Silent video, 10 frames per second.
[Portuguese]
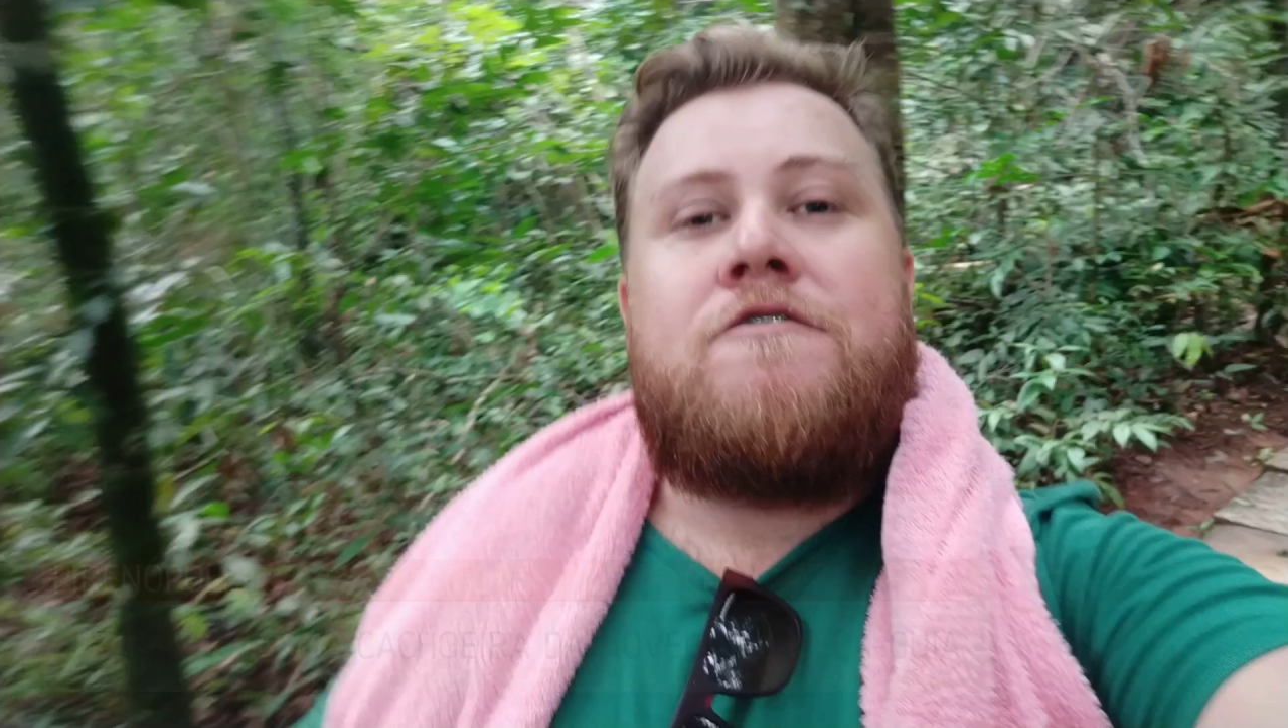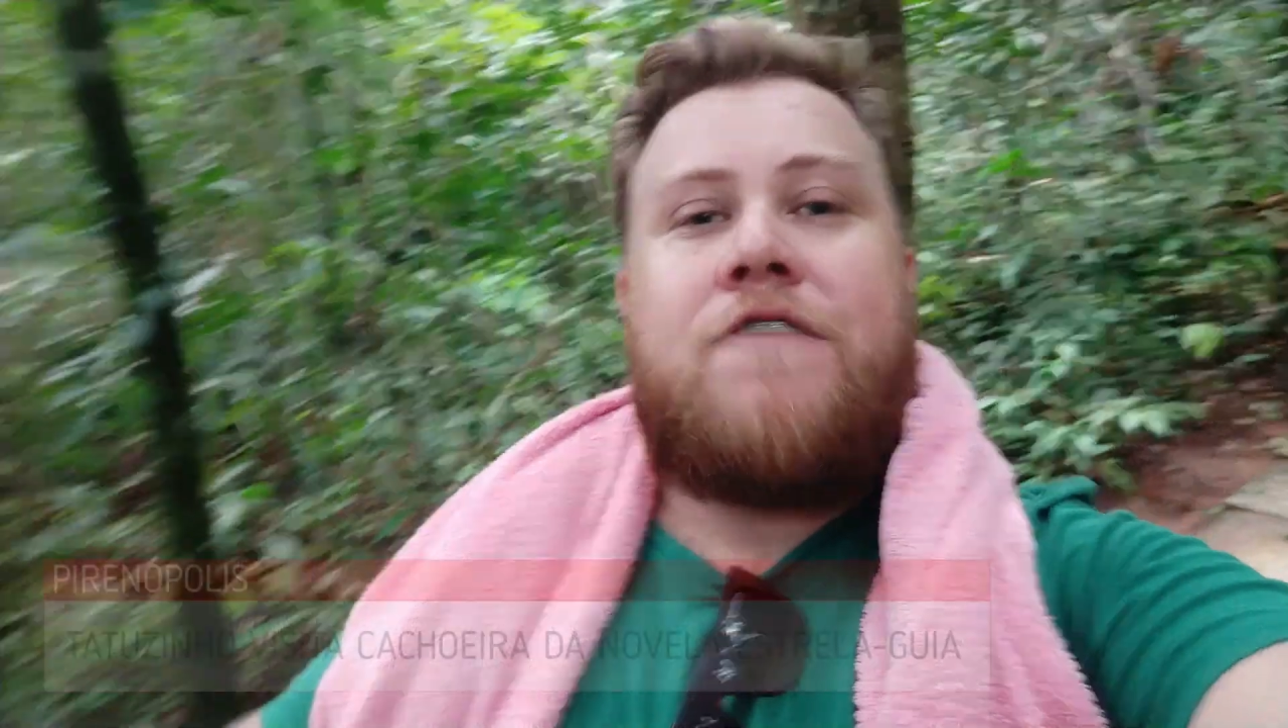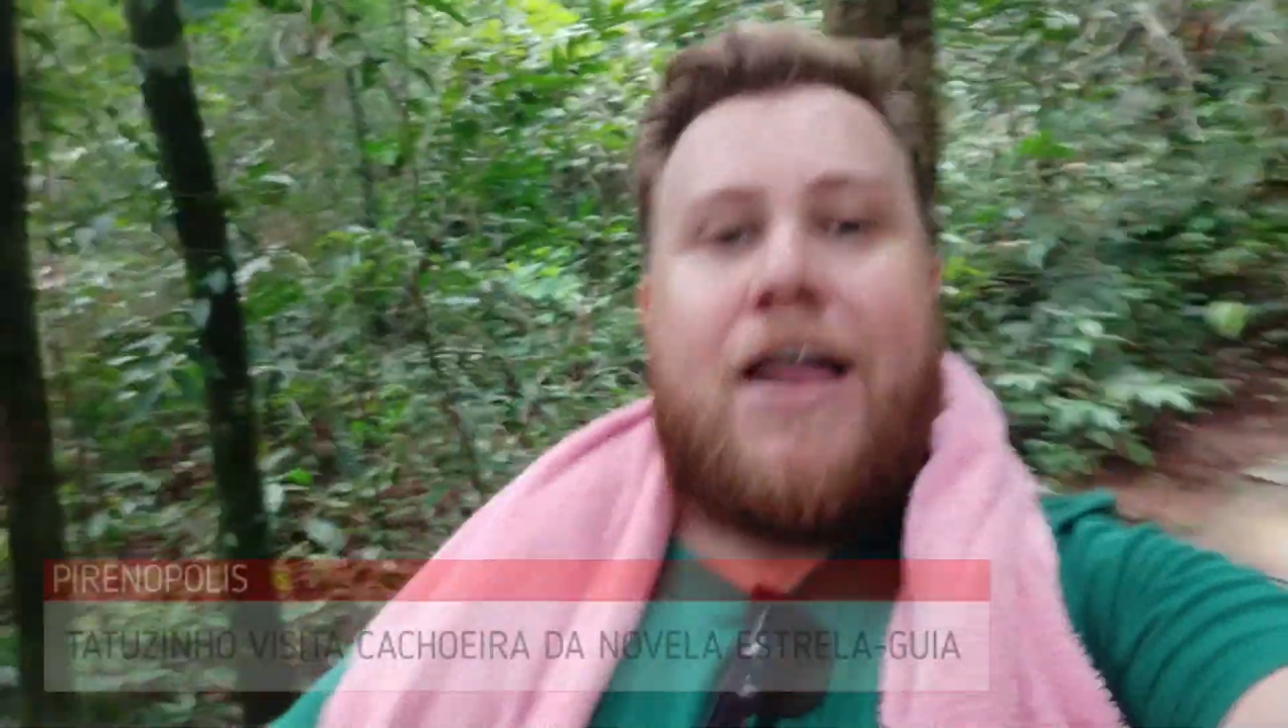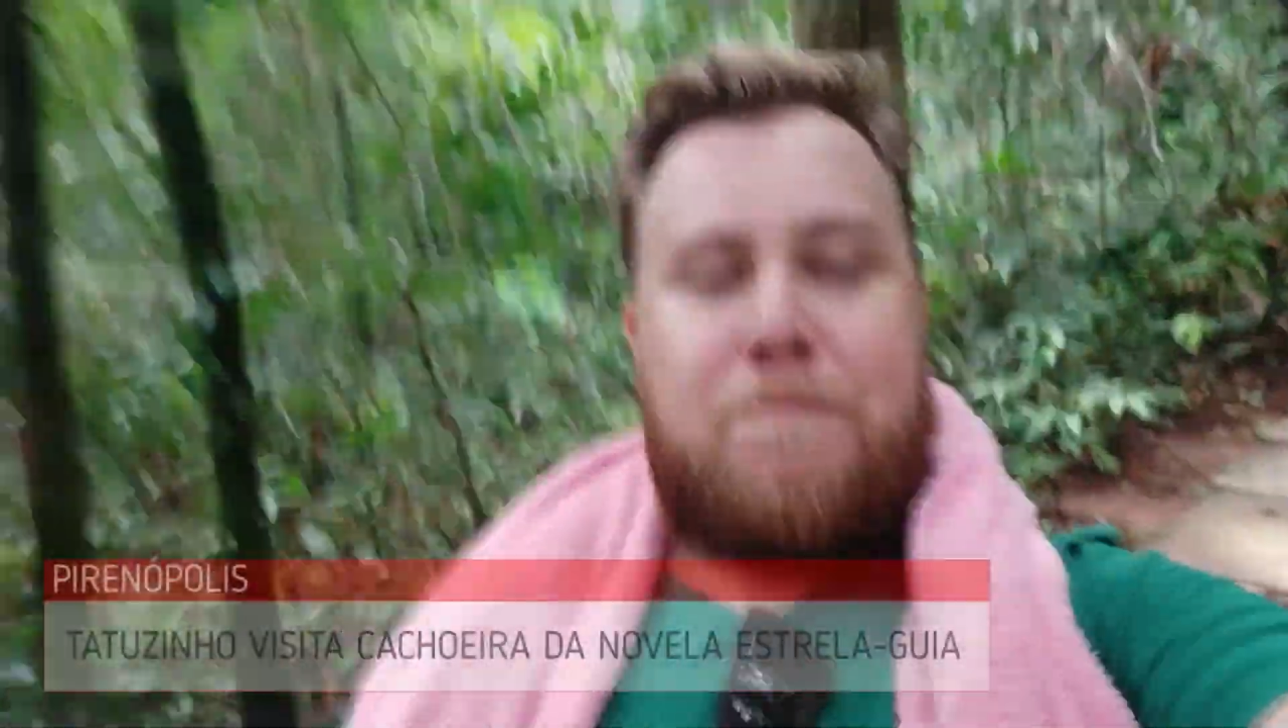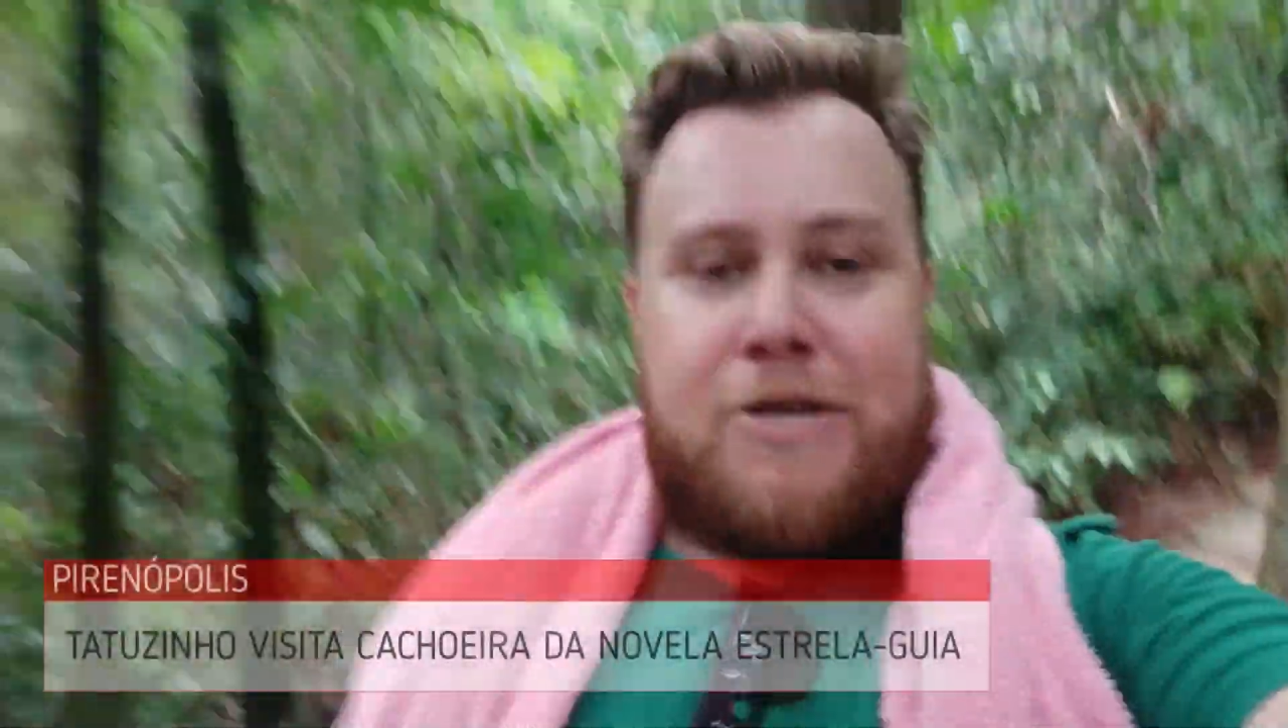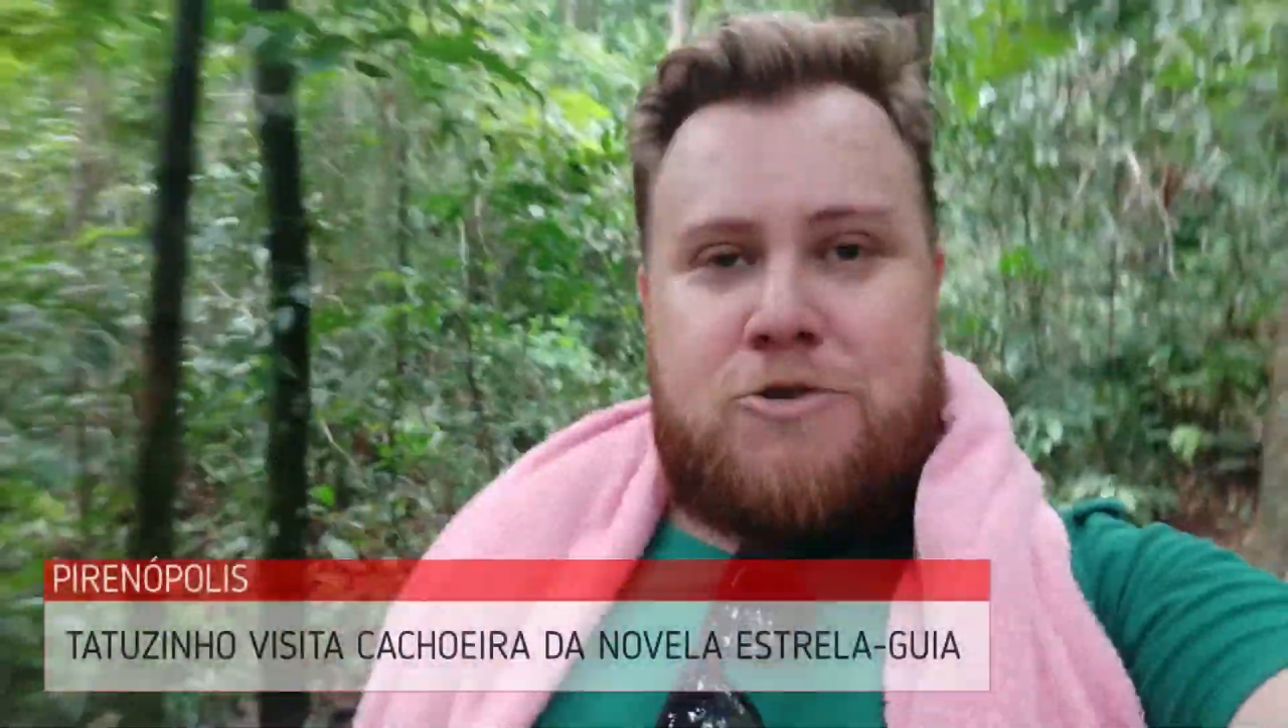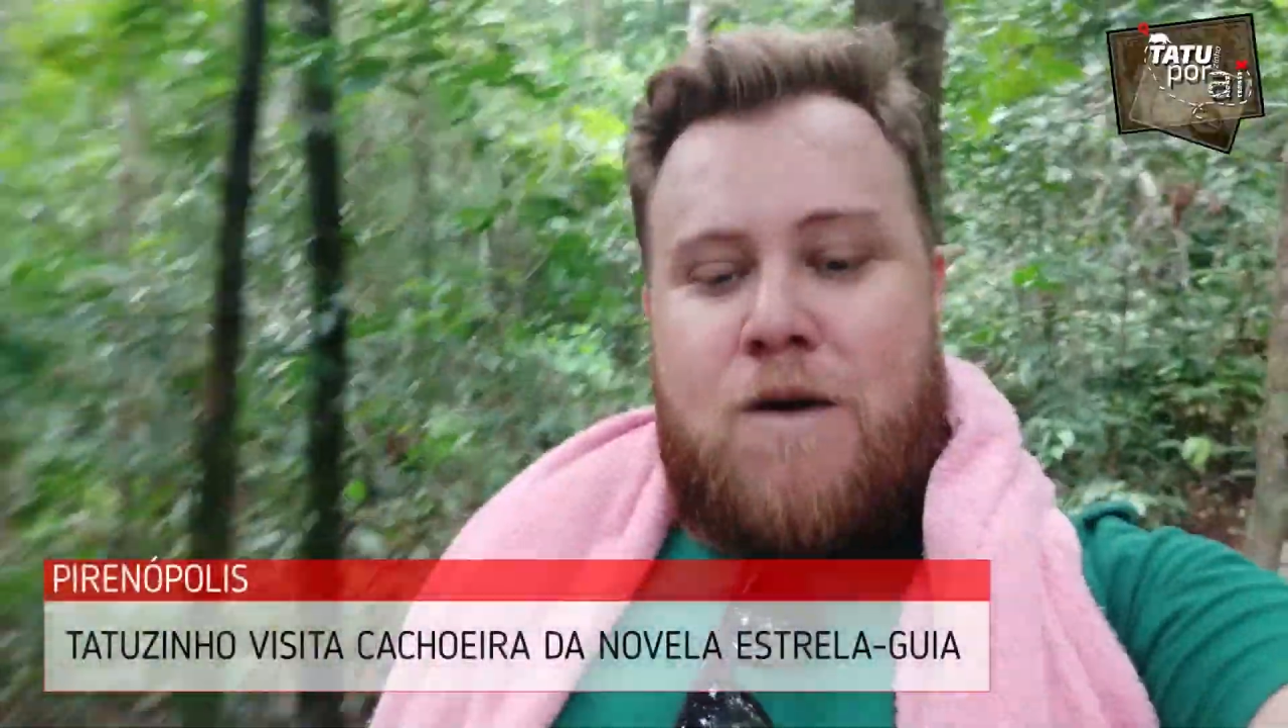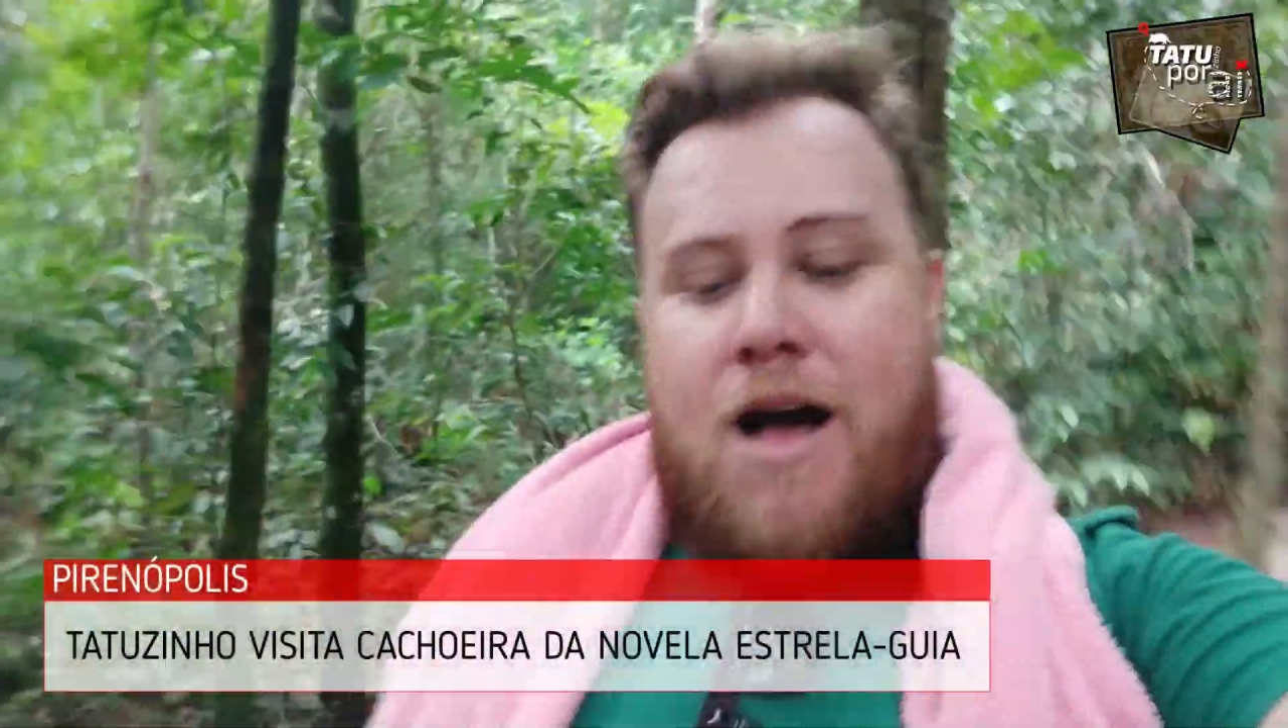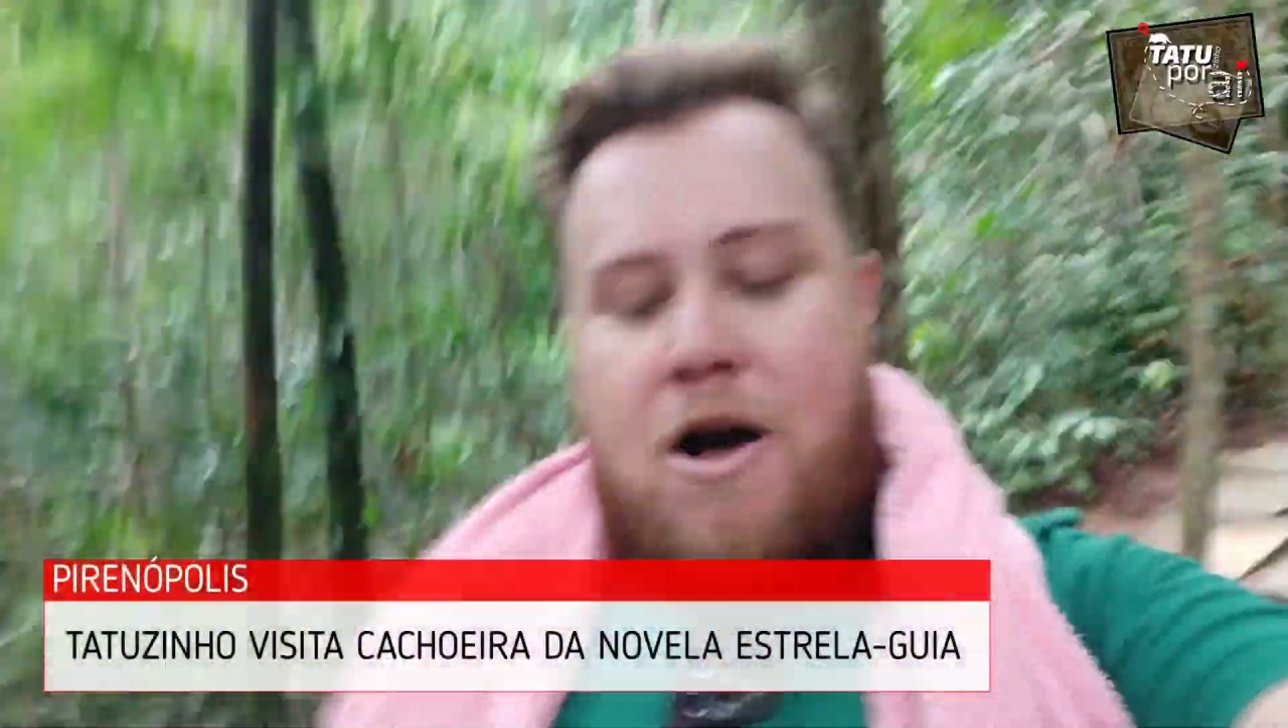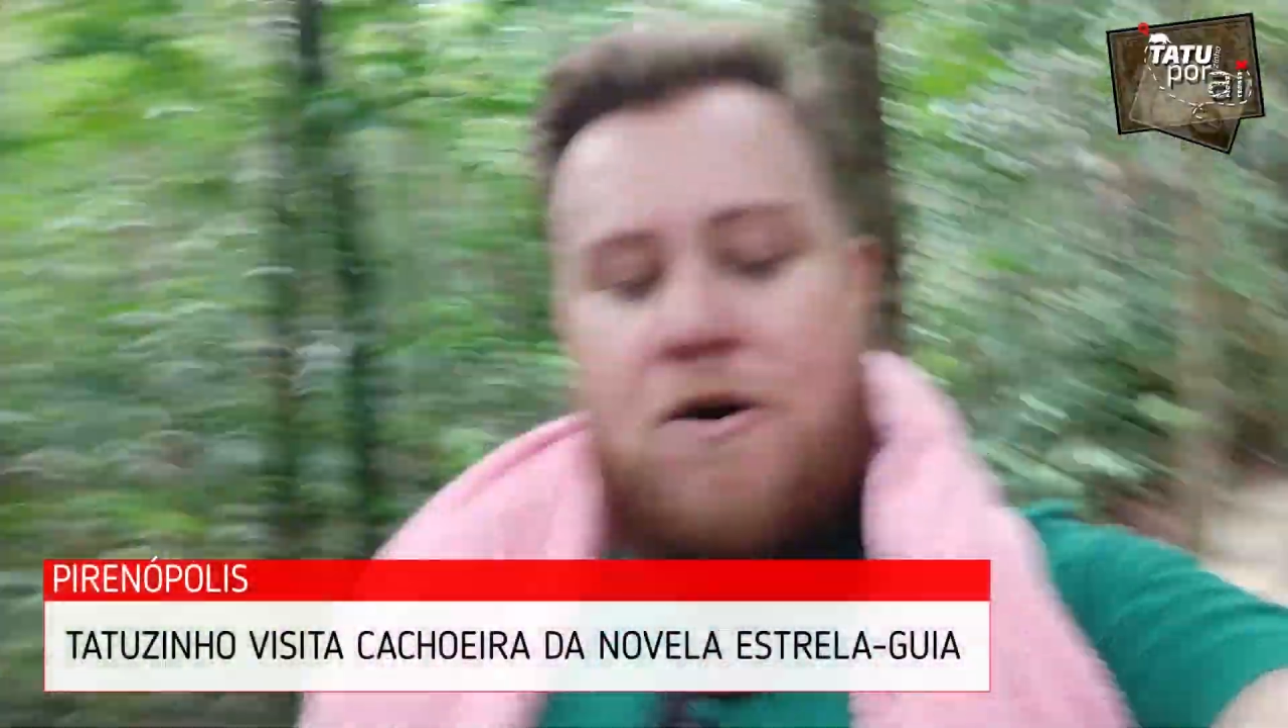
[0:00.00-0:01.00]
Fala
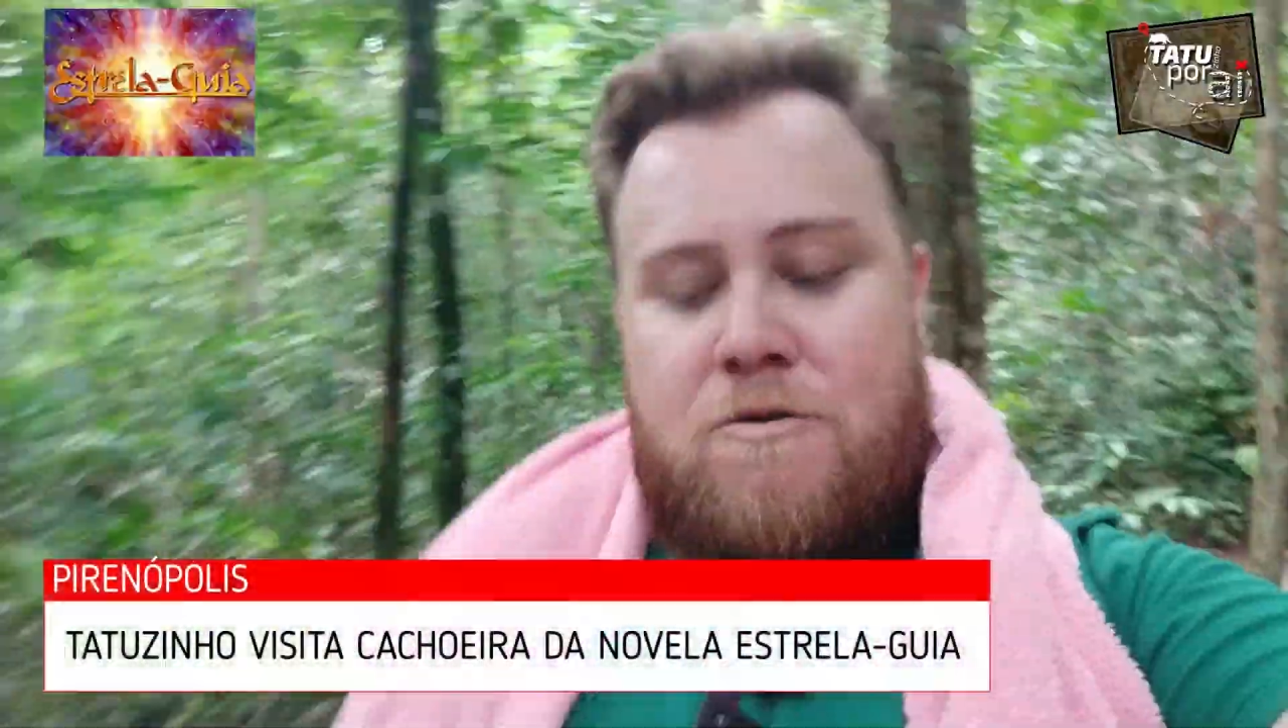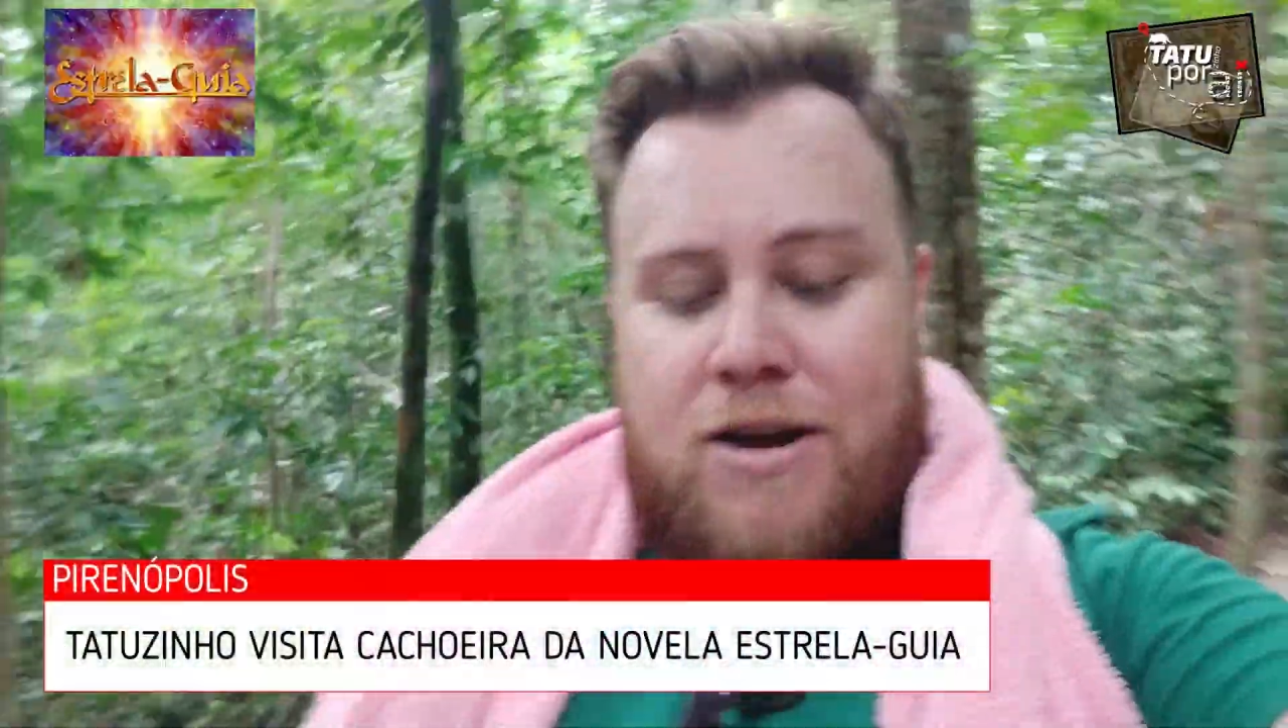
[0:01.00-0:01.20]
pessoal,